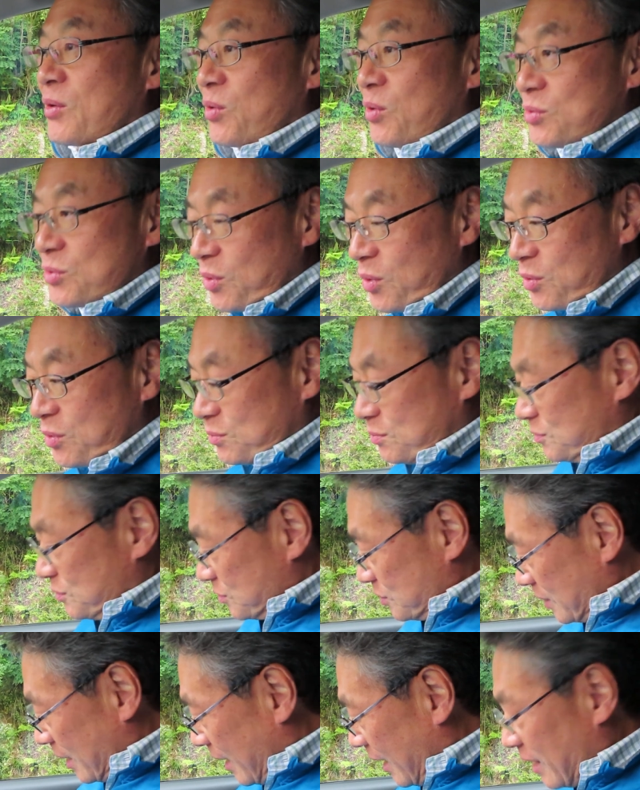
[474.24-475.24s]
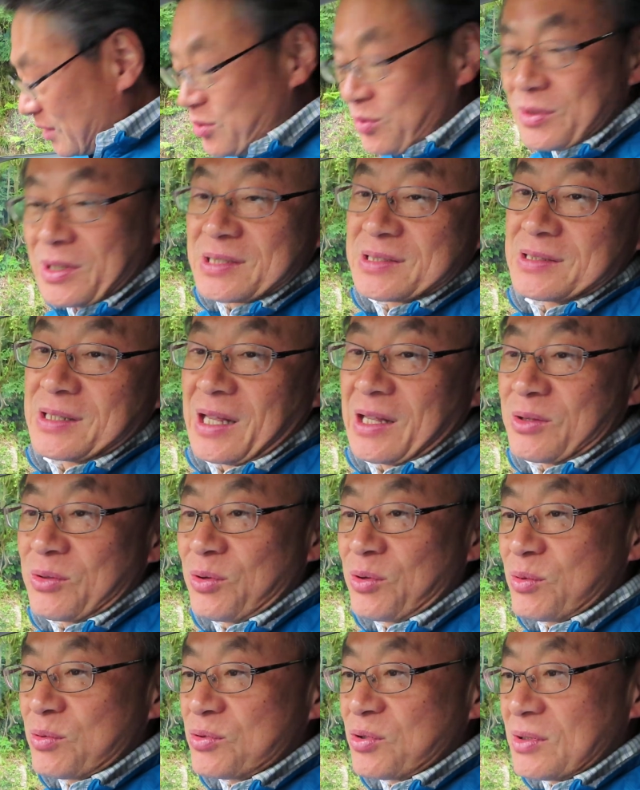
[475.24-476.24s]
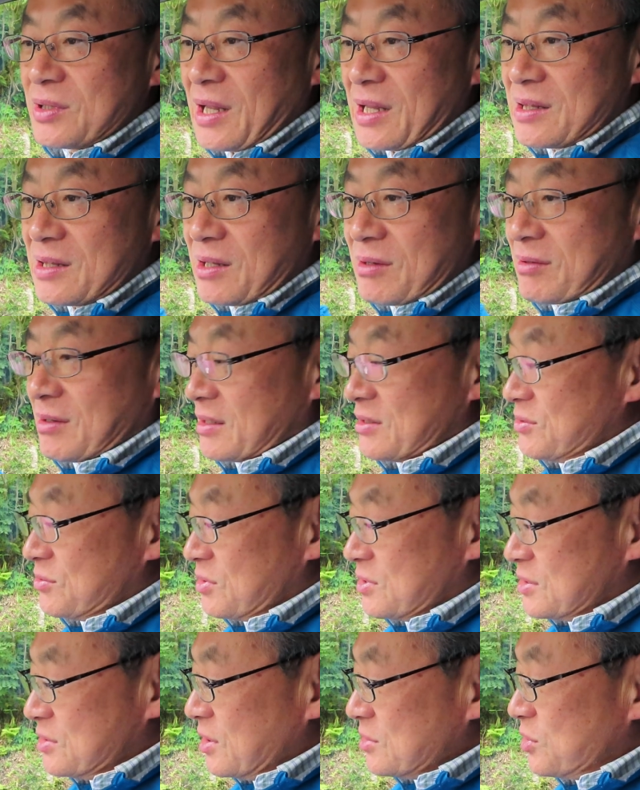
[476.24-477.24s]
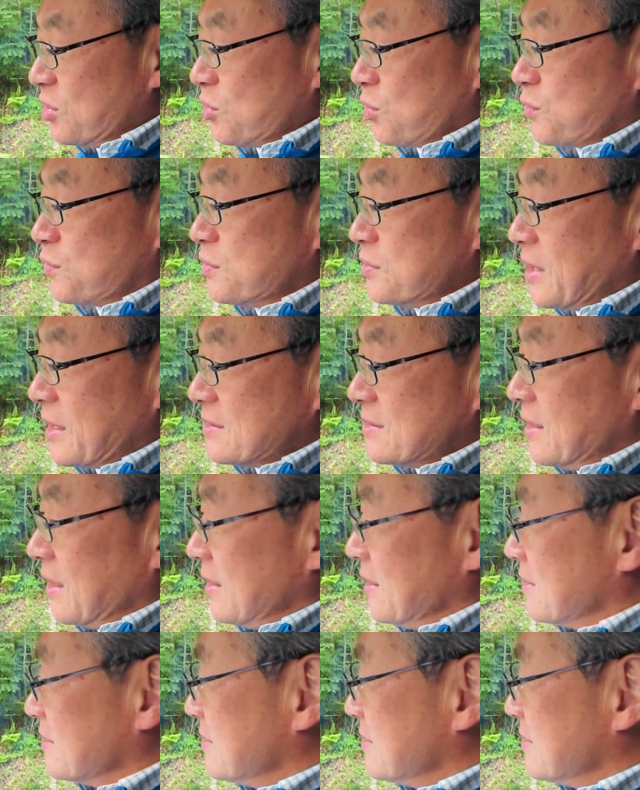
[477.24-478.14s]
このあとですね、どういうことになっていくかというと、実にちょっと複雑なん